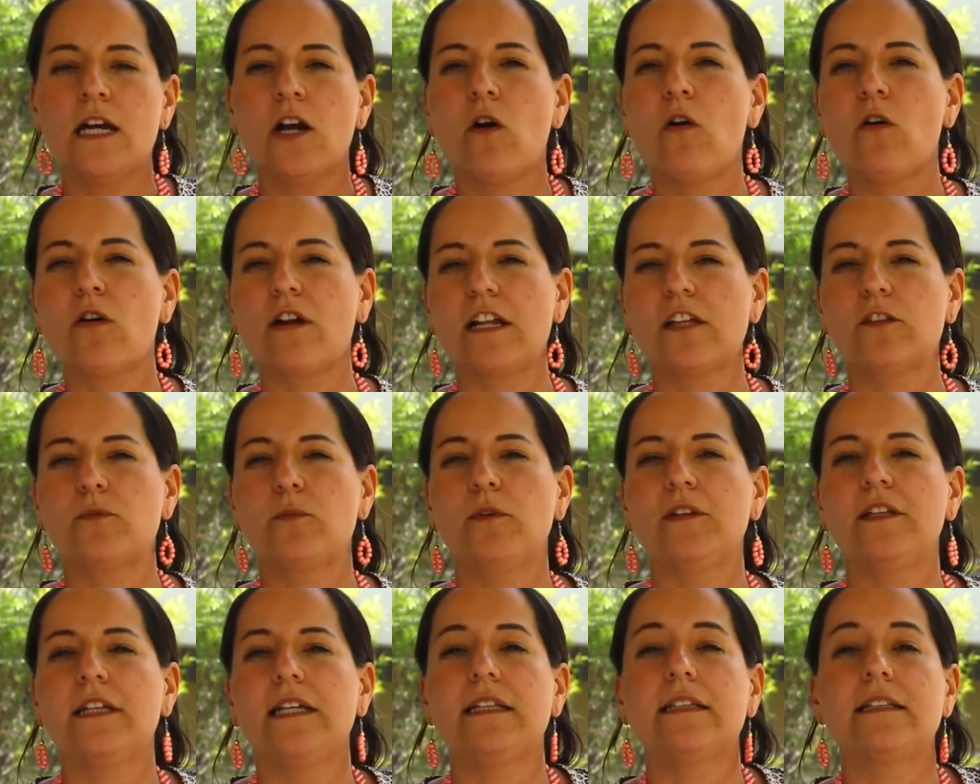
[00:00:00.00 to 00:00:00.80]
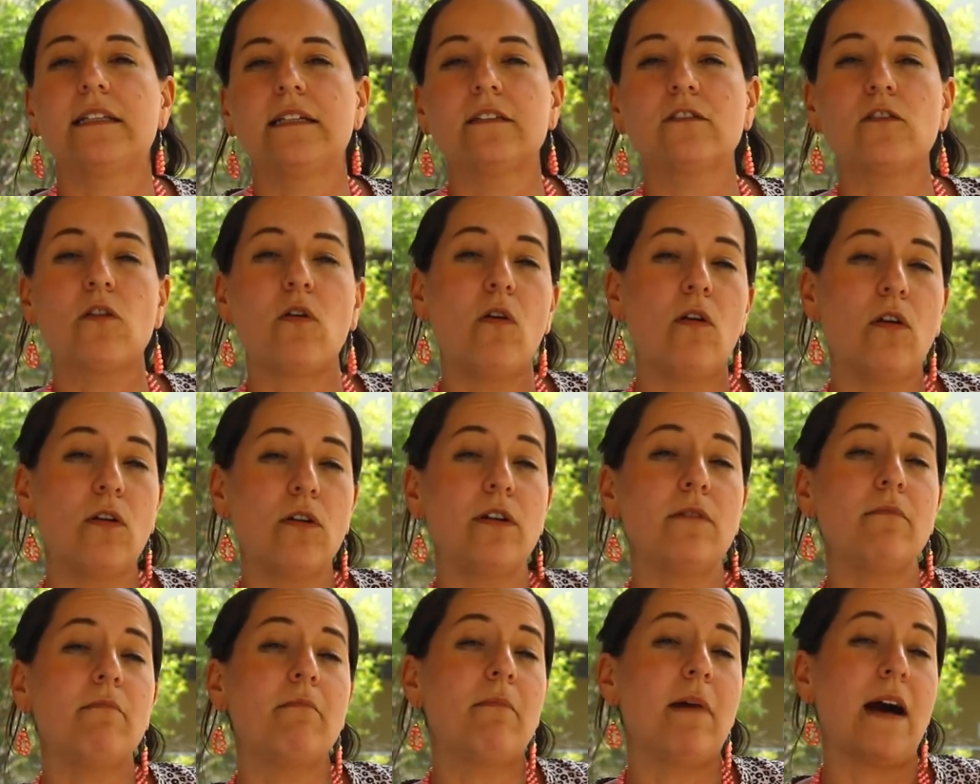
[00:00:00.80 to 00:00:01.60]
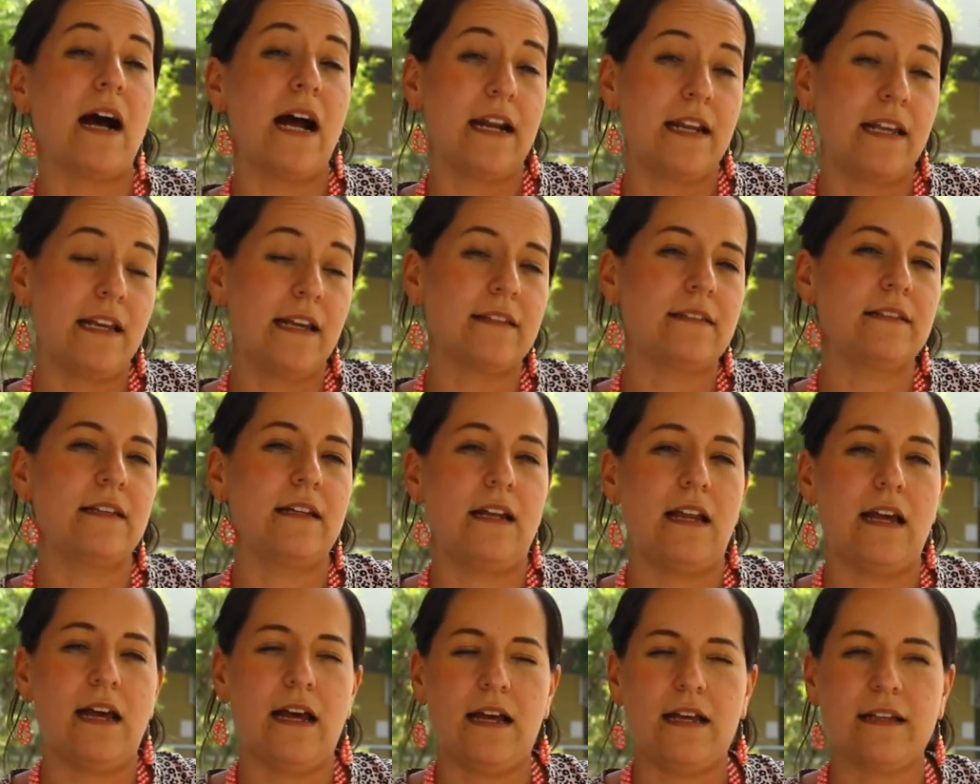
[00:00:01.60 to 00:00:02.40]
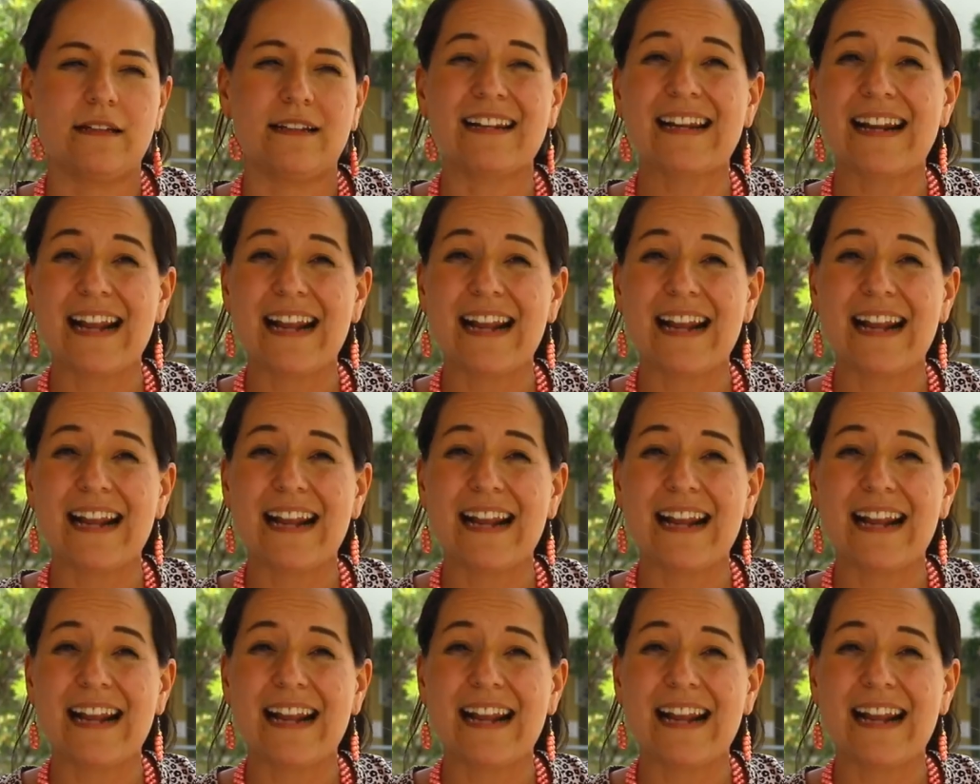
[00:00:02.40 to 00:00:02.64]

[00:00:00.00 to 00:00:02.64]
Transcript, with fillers: correspondientes con varias de las